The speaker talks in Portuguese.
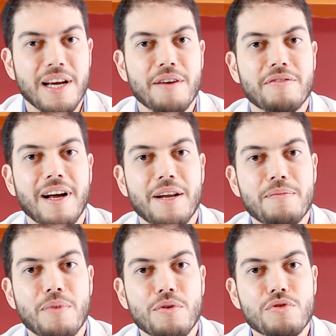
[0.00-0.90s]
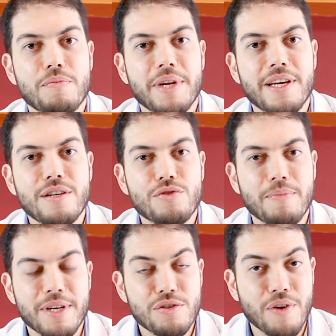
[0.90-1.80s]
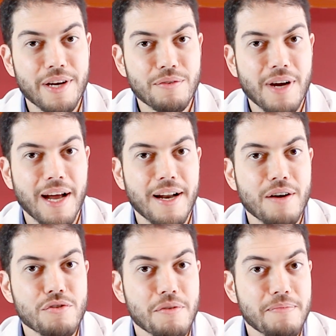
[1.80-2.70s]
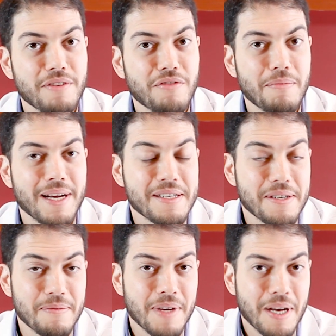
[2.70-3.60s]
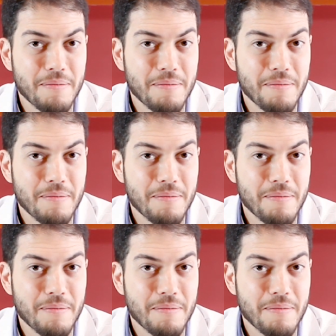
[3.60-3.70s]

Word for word: eu falei um pouco sobre isso, sobre a história do canal, sobre minha formação,